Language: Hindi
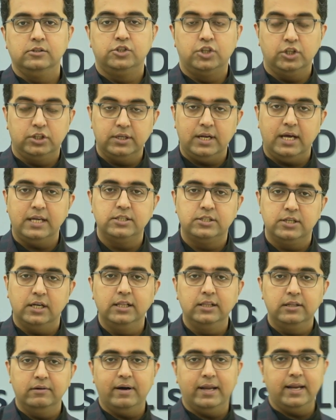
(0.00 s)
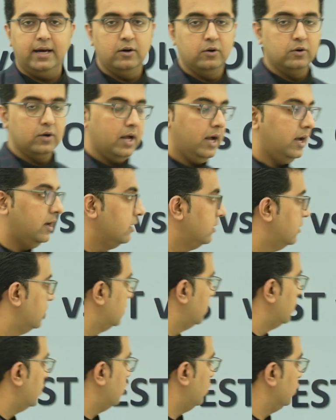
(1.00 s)
जितना जल्द वाला होगा
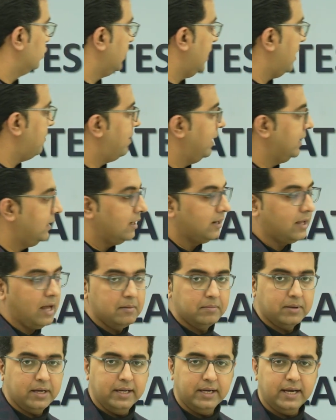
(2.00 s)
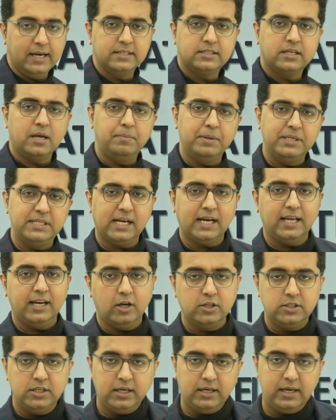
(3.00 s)
उतना बेटर काम करेगा इसके पीछे का
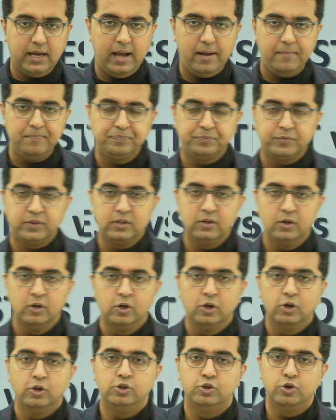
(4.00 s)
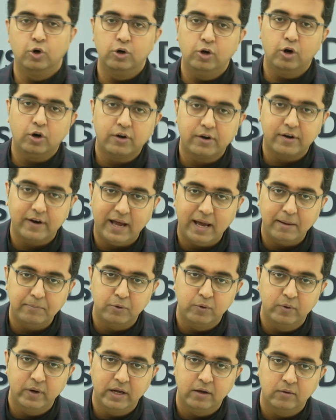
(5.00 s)
लॉजिक क्या है जो लोग ट्रैप
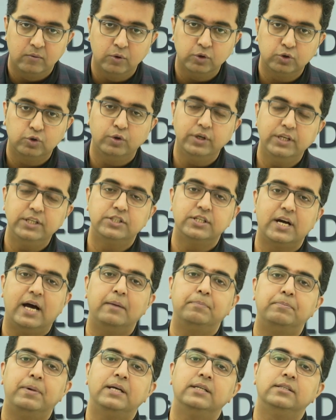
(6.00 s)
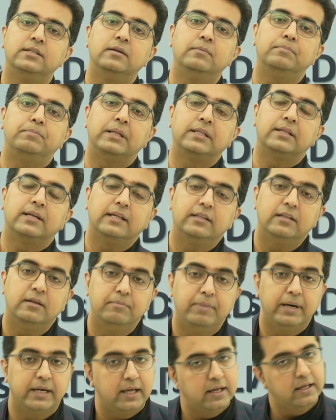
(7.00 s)
हुए वो थोड़ी चार पांच दिन पंद्रह
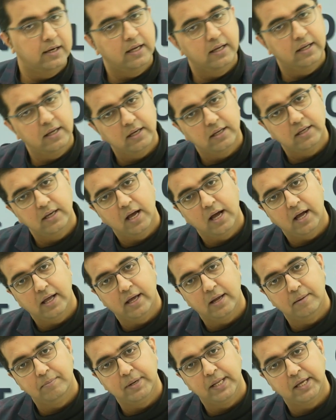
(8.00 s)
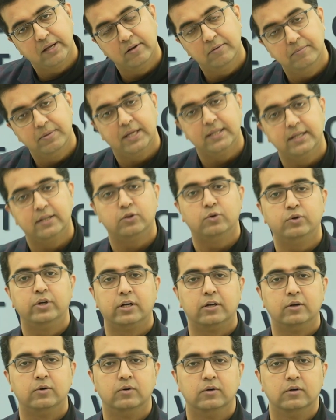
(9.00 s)
दिन बैठे ही रहेंगे कि हाँ यार ब्रेक इन पे आ जाए तो
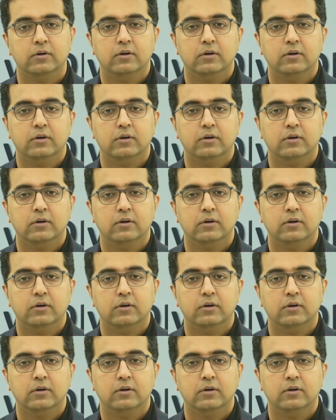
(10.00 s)
निकलो